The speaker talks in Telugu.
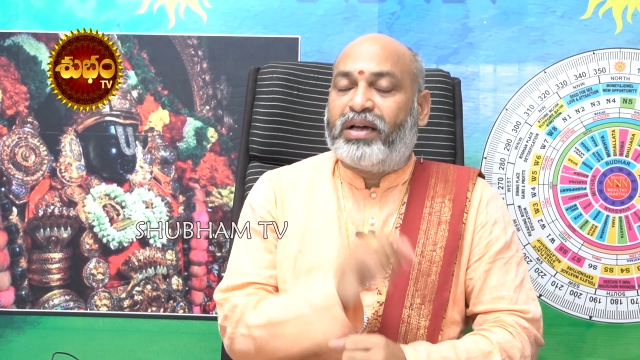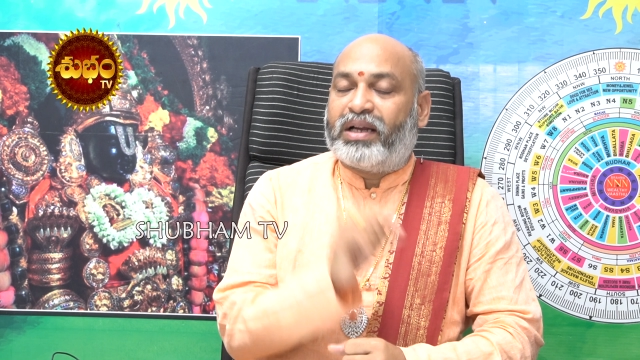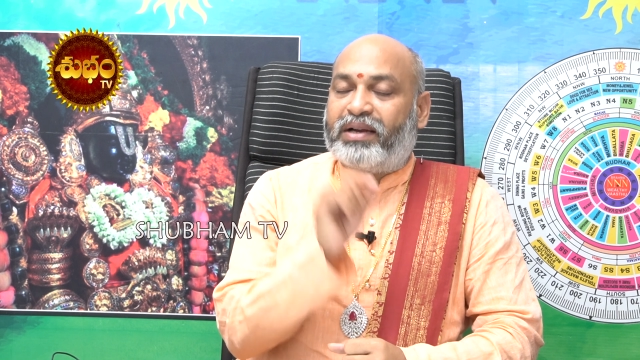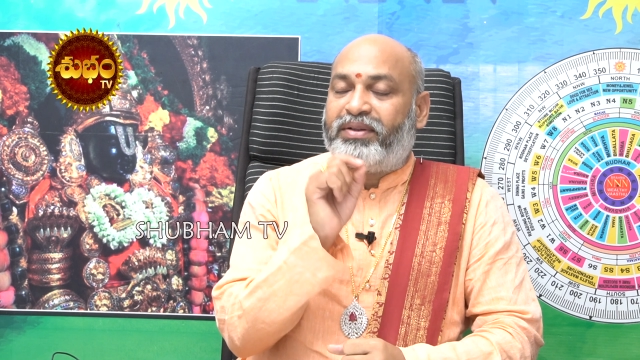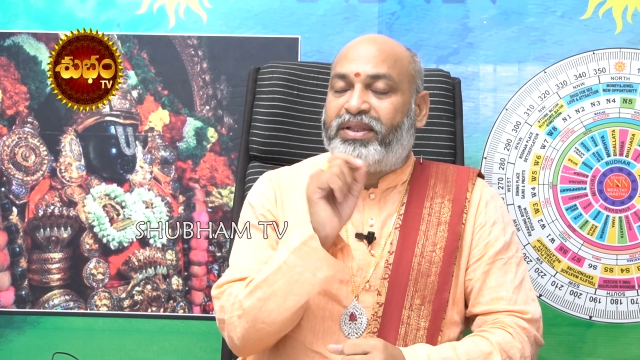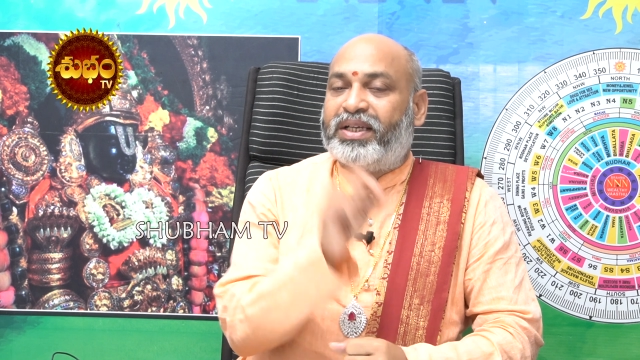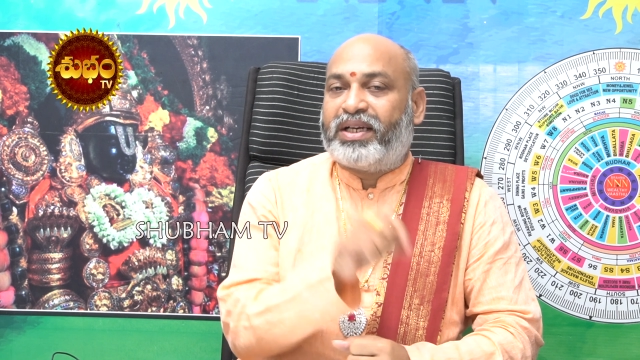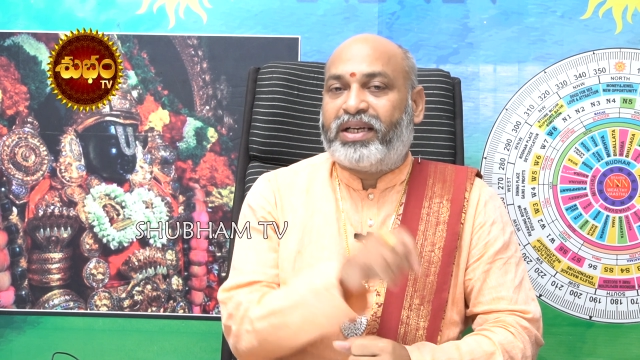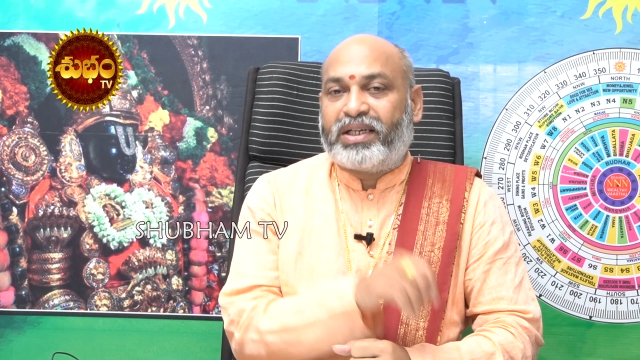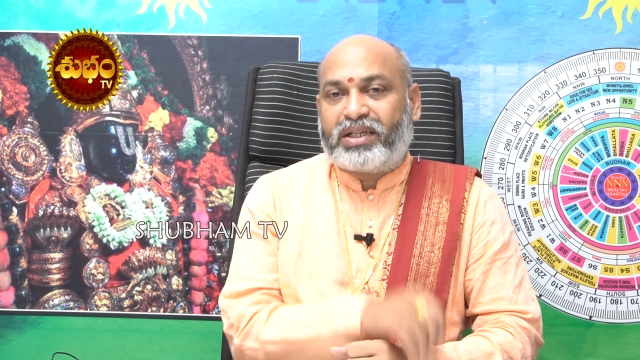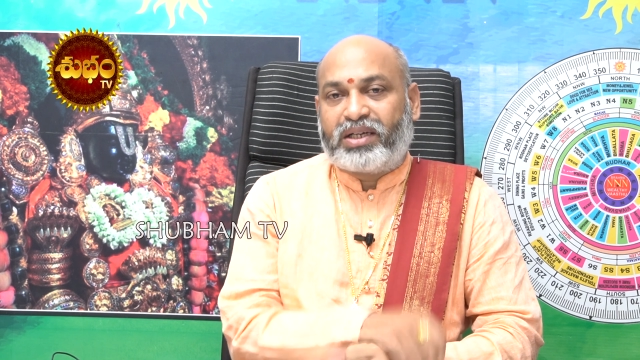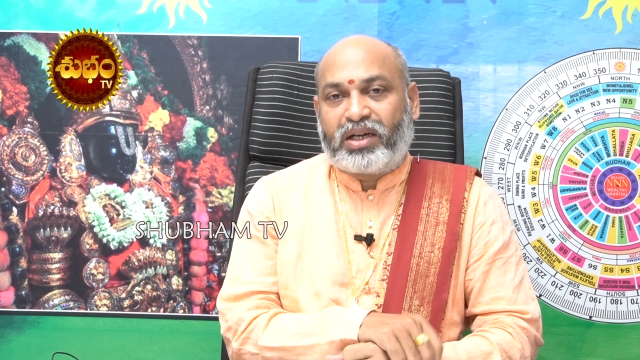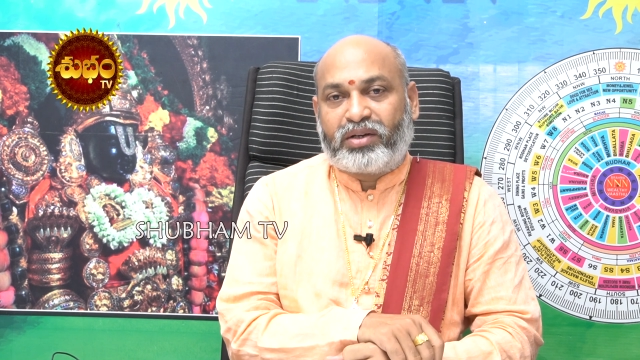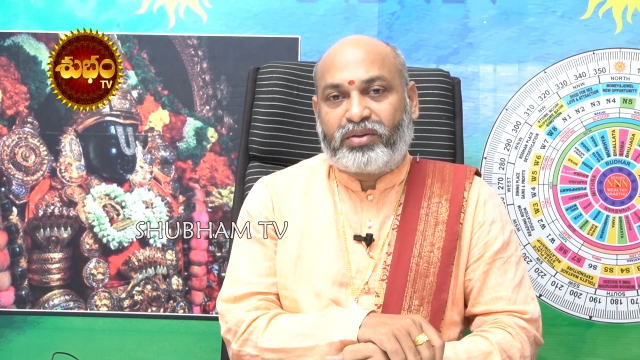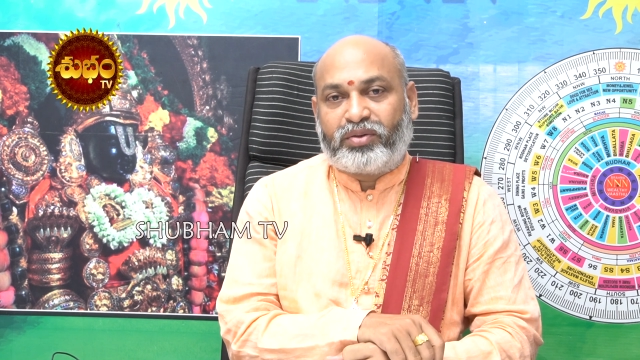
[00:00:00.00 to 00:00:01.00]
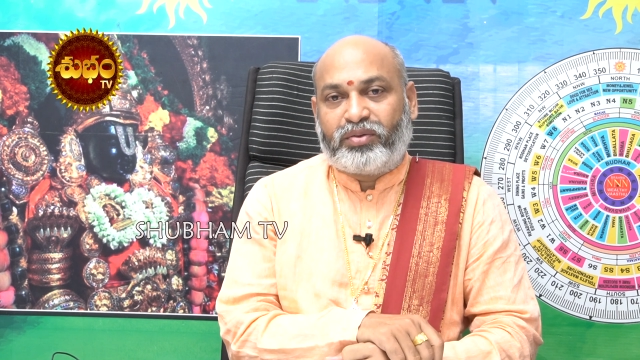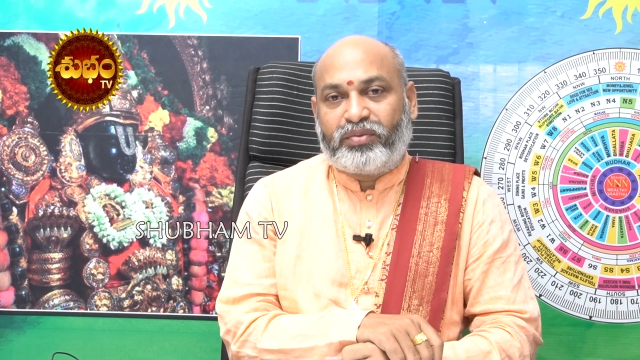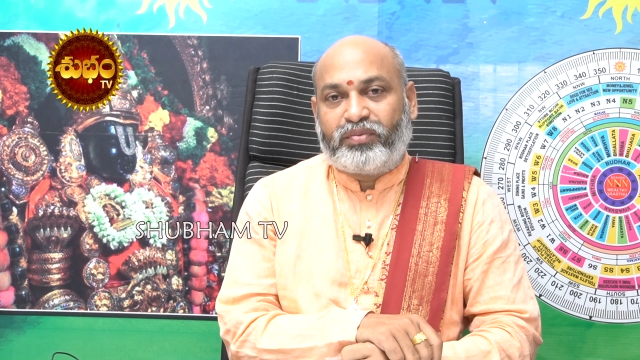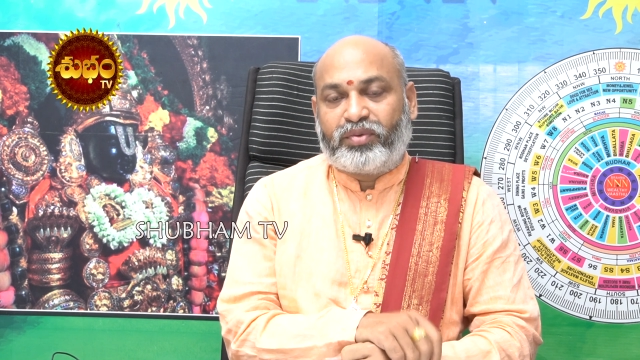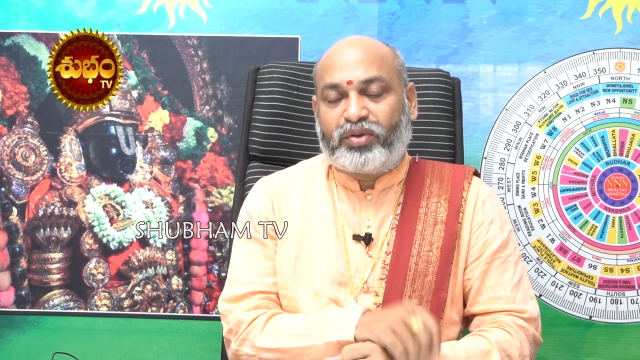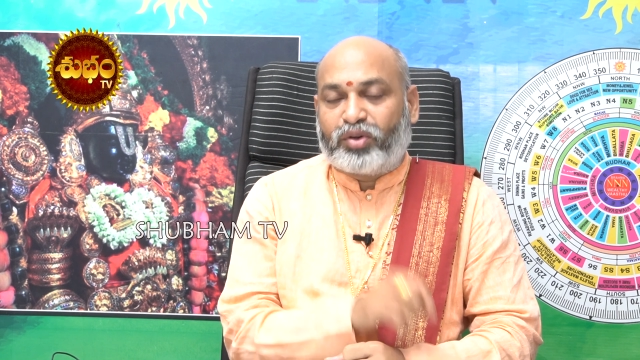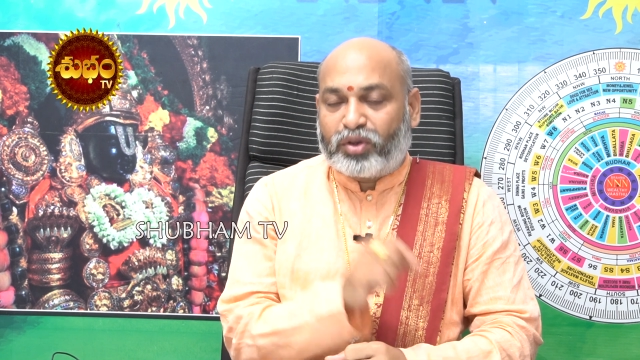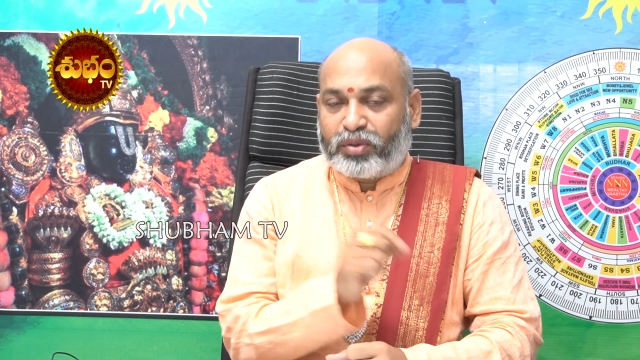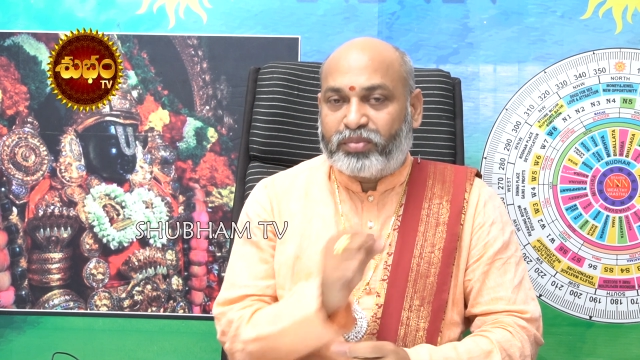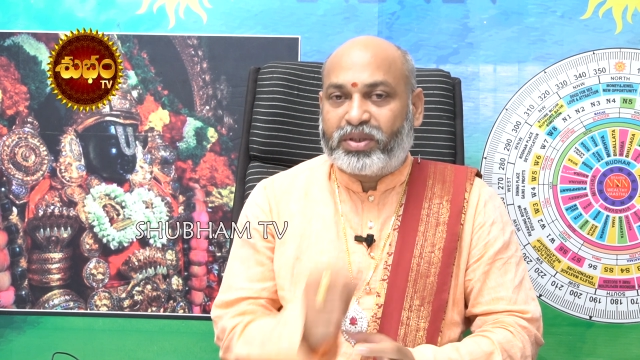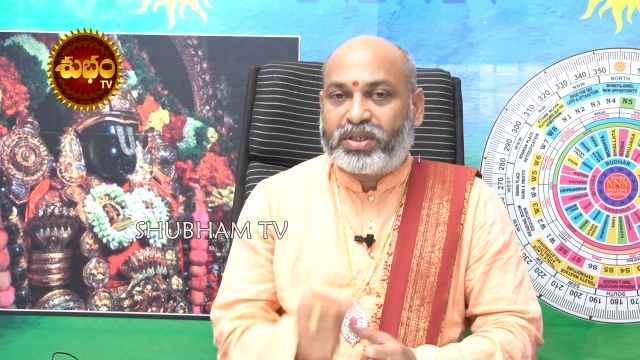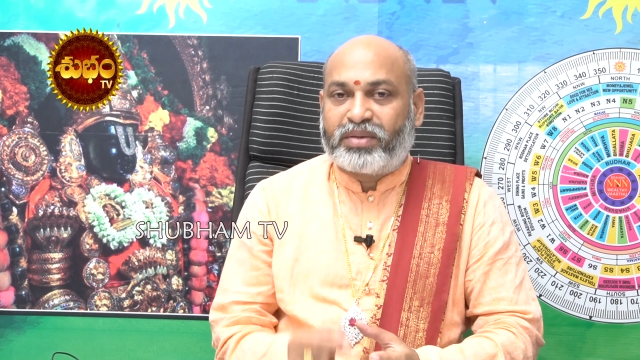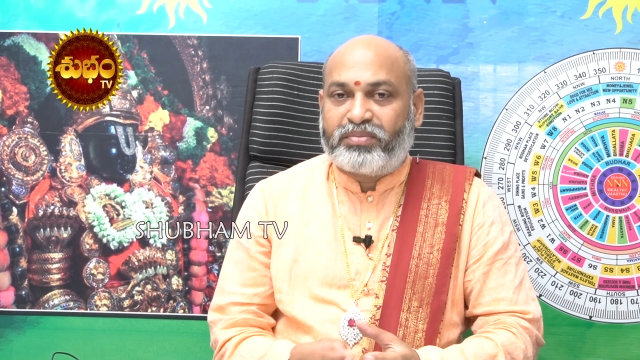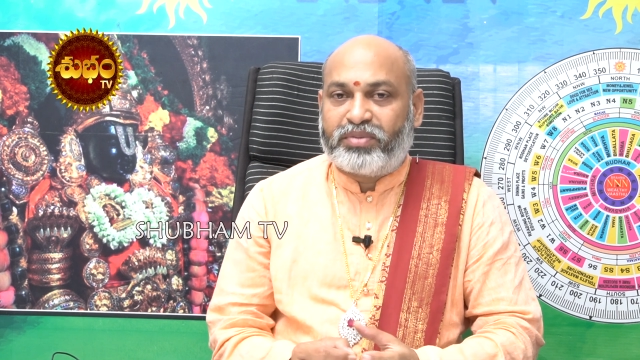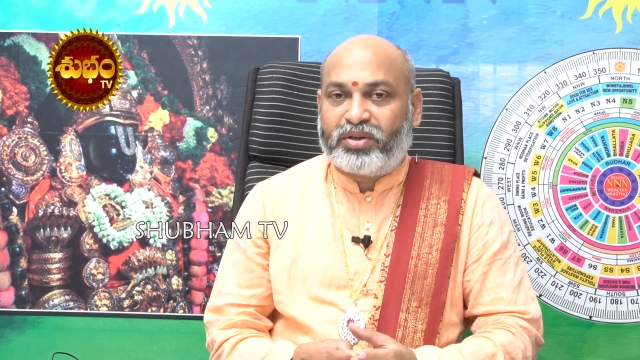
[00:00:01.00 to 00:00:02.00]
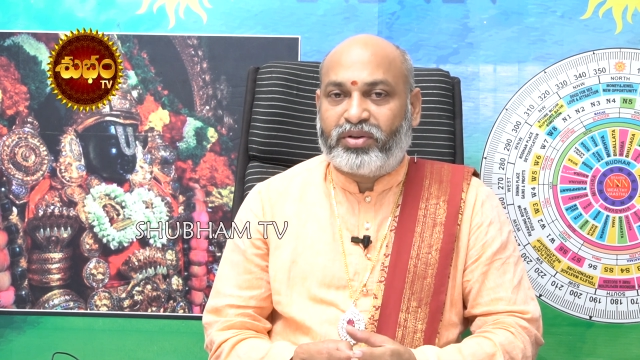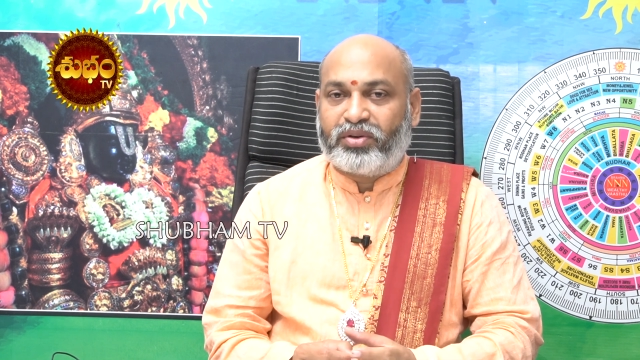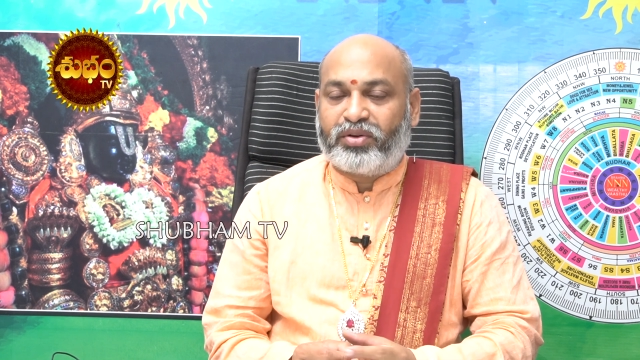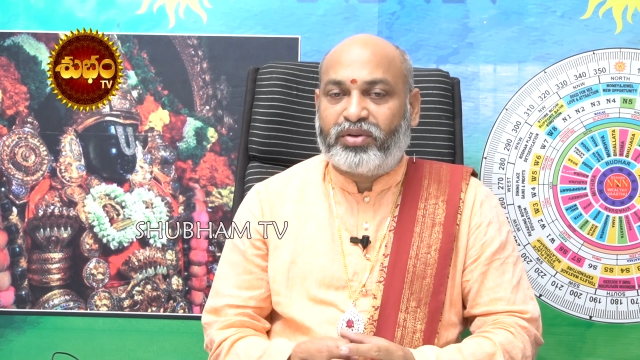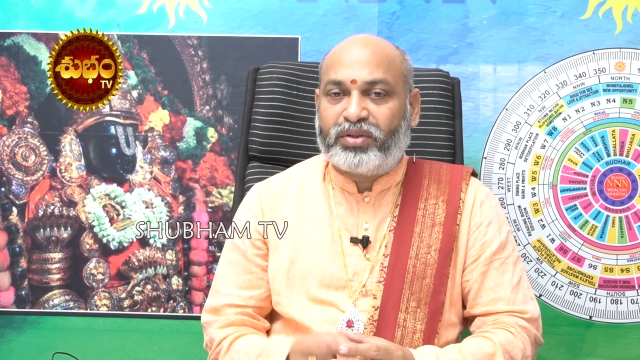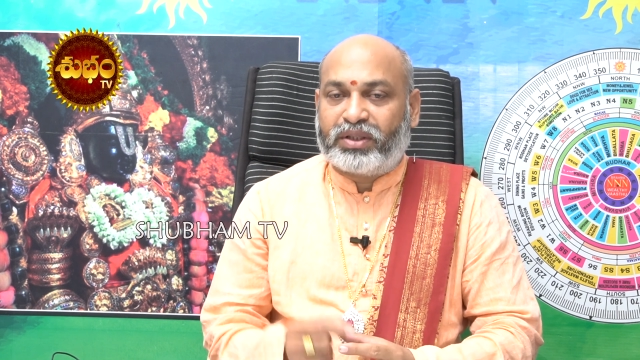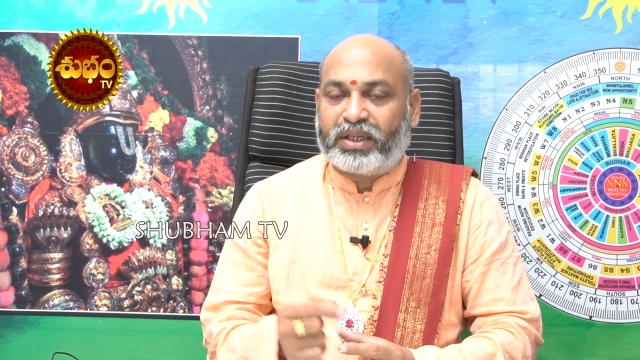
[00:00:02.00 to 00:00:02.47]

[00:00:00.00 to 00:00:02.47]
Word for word: రవి తండ్రికి కారకుడు కుటుంబ సభ్యుల్లో